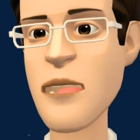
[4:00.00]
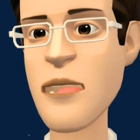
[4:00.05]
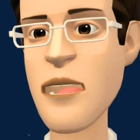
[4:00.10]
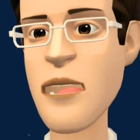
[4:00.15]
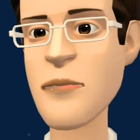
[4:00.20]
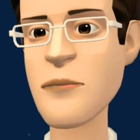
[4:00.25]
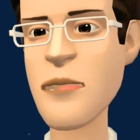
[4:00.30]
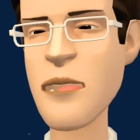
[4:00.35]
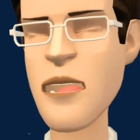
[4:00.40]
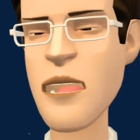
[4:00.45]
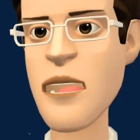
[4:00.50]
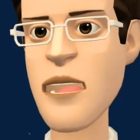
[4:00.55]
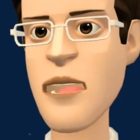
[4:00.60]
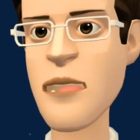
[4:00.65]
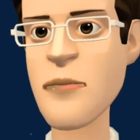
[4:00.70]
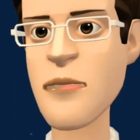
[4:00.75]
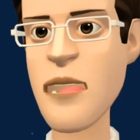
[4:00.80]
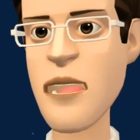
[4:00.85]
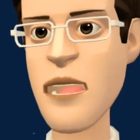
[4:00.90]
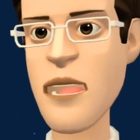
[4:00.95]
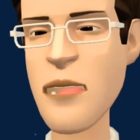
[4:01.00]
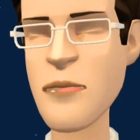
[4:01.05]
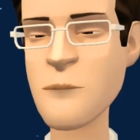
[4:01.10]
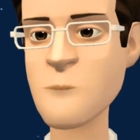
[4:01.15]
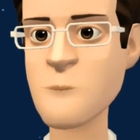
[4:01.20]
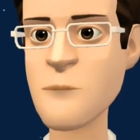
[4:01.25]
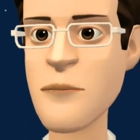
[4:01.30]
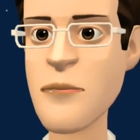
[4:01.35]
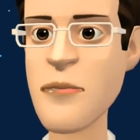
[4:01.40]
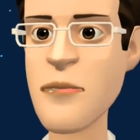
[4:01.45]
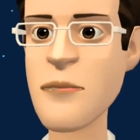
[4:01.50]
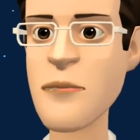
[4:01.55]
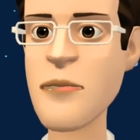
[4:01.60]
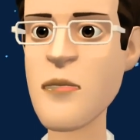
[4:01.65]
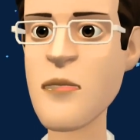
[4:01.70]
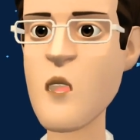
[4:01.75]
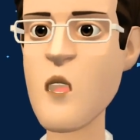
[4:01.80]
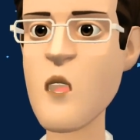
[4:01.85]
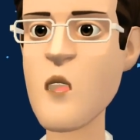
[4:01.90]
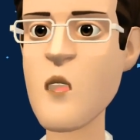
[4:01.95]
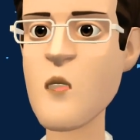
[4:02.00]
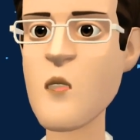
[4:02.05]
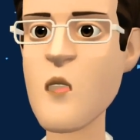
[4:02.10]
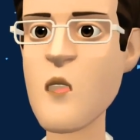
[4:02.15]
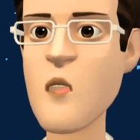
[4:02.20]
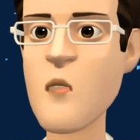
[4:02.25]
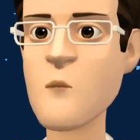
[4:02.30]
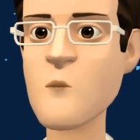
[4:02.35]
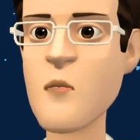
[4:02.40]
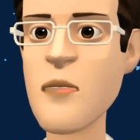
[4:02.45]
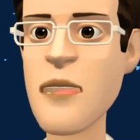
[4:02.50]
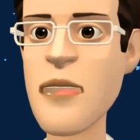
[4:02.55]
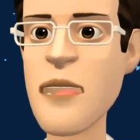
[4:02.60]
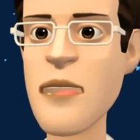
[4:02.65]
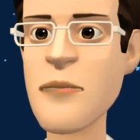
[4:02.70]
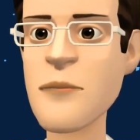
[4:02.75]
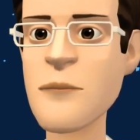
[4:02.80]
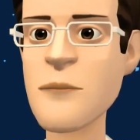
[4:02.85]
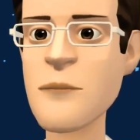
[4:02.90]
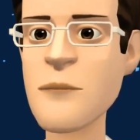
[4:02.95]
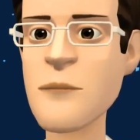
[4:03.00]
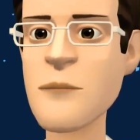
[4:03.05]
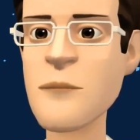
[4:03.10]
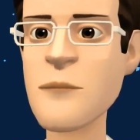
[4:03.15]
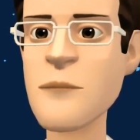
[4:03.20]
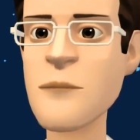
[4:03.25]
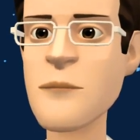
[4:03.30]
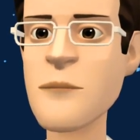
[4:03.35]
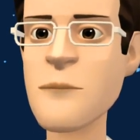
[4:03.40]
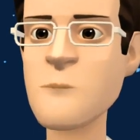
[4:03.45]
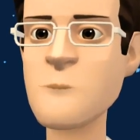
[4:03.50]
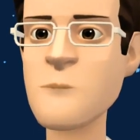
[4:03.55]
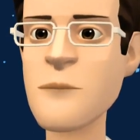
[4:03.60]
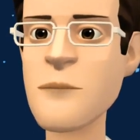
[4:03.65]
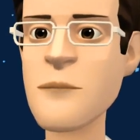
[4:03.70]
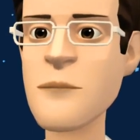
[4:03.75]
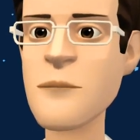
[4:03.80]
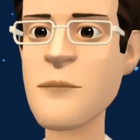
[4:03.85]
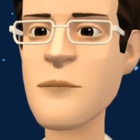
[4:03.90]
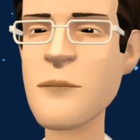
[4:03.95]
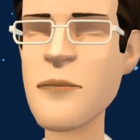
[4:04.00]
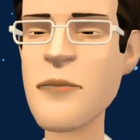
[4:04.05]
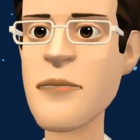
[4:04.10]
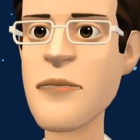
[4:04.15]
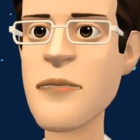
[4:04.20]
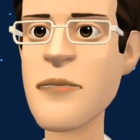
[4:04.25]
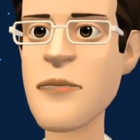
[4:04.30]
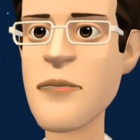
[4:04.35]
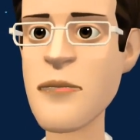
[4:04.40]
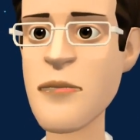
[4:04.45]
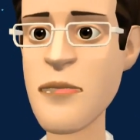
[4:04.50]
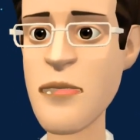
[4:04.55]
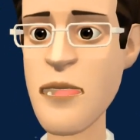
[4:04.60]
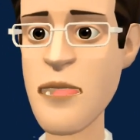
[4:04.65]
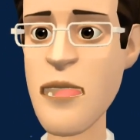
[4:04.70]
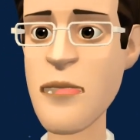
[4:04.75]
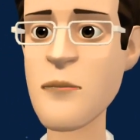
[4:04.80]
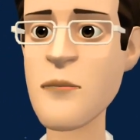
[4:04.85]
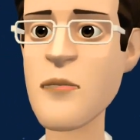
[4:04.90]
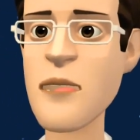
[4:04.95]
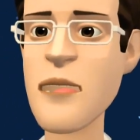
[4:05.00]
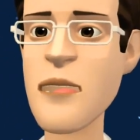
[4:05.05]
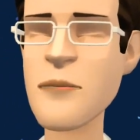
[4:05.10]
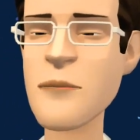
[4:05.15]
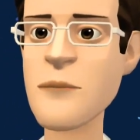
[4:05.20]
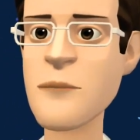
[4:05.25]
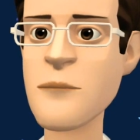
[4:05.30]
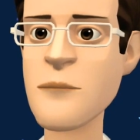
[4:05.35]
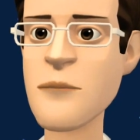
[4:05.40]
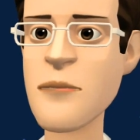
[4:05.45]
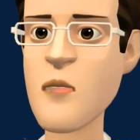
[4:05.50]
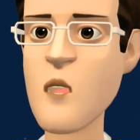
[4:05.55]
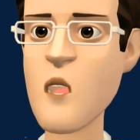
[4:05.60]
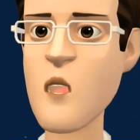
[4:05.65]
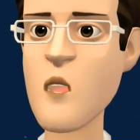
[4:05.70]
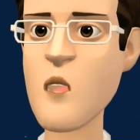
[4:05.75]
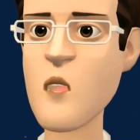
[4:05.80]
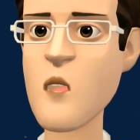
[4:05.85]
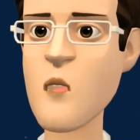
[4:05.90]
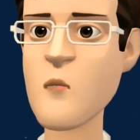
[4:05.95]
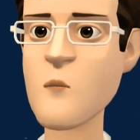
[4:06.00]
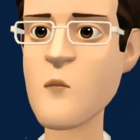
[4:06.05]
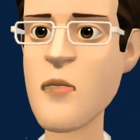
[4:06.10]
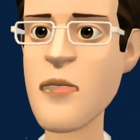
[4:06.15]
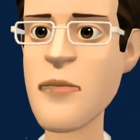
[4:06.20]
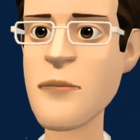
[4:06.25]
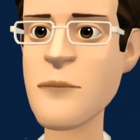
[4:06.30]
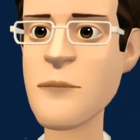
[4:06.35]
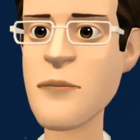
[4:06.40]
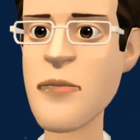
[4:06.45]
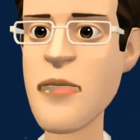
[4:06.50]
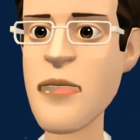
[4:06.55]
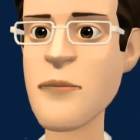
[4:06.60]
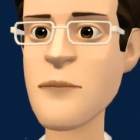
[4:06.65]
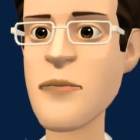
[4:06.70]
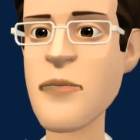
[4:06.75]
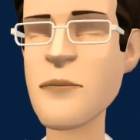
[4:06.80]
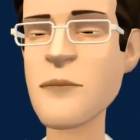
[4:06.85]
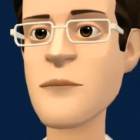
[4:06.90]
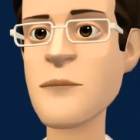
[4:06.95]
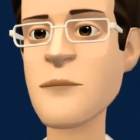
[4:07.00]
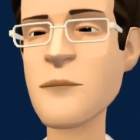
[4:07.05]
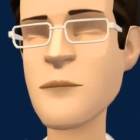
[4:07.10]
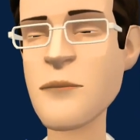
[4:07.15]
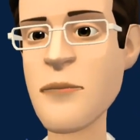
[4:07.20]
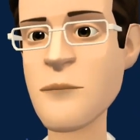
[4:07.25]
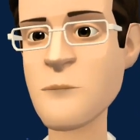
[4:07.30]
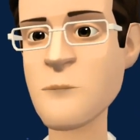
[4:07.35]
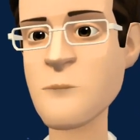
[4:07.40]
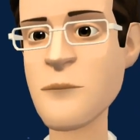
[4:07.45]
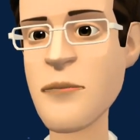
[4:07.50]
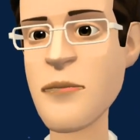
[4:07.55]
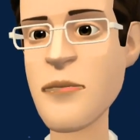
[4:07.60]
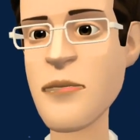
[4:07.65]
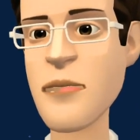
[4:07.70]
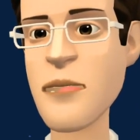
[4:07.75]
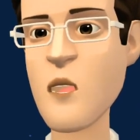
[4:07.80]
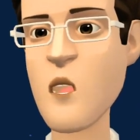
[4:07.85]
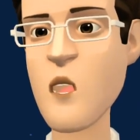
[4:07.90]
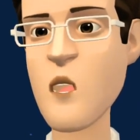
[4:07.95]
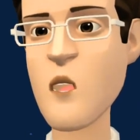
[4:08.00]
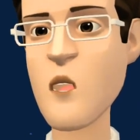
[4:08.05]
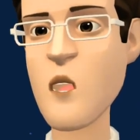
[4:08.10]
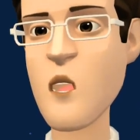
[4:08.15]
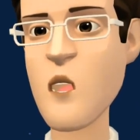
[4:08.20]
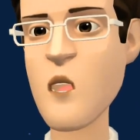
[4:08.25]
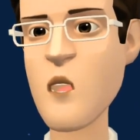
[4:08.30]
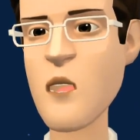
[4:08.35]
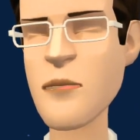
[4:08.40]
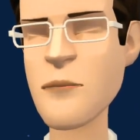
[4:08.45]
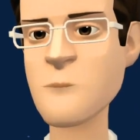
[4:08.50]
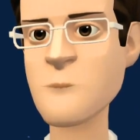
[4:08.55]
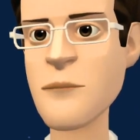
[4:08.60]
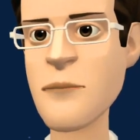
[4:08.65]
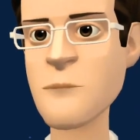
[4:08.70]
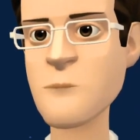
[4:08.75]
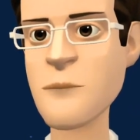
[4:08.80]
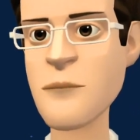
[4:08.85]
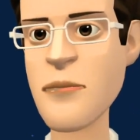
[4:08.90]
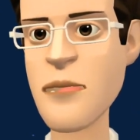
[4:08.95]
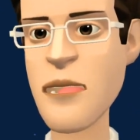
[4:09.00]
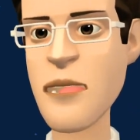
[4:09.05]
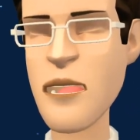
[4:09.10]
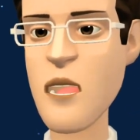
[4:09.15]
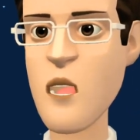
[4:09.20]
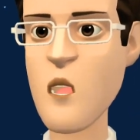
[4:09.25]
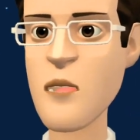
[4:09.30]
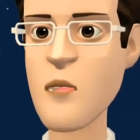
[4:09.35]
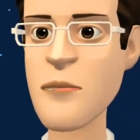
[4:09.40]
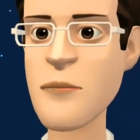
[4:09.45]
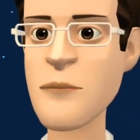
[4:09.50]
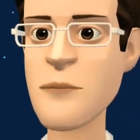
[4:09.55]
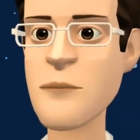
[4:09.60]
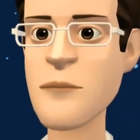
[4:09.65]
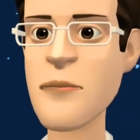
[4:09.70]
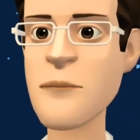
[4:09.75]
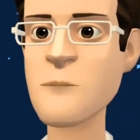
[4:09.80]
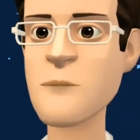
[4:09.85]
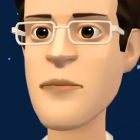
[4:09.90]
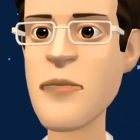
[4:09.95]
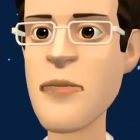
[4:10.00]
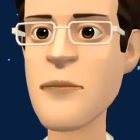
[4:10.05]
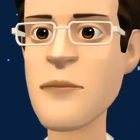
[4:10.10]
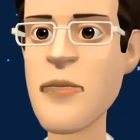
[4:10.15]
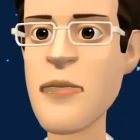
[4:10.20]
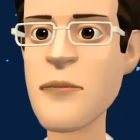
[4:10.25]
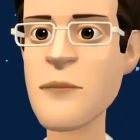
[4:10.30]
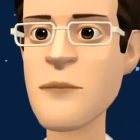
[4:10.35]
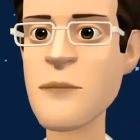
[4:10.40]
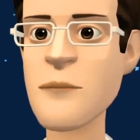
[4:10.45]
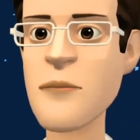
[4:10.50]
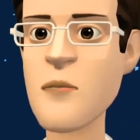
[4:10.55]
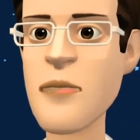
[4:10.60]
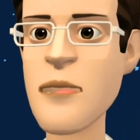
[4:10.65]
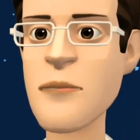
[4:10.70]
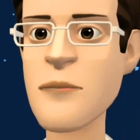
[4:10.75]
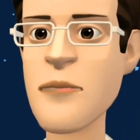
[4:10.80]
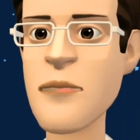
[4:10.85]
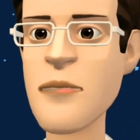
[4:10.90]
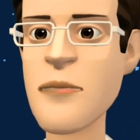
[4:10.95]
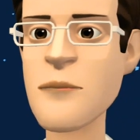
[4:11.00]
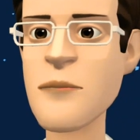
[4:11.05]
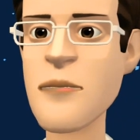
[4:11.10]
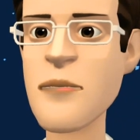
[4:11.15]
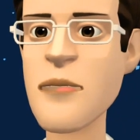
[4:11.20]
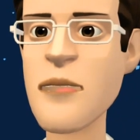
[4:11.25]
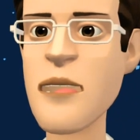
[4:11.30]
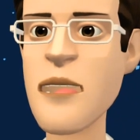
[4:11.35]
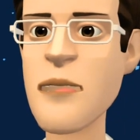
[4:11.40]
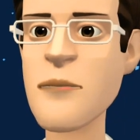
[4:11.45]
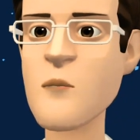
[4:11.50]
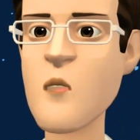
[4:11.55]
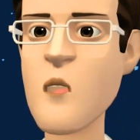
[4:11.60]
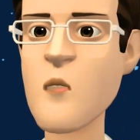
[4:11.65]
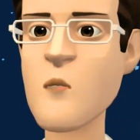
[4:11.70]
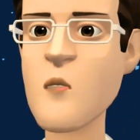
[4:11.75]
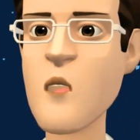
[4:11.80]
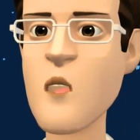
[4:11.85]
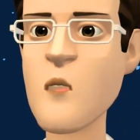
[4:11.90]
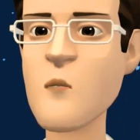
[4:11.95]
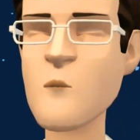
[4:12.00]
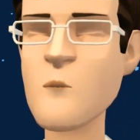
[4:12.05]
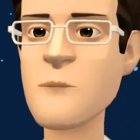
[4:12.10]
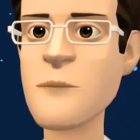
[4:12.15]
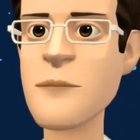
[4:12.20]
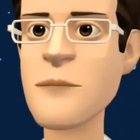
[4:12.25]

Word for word: अवस्था में यह काम ज़्यादा कठिन होता है कुछ पुरुषों के लिए यह ट्यूमर घातक होता है जबकि कई में यह धीरे धीरे पनपता है और कभी भी कोई समस्या पैदा नहीं करता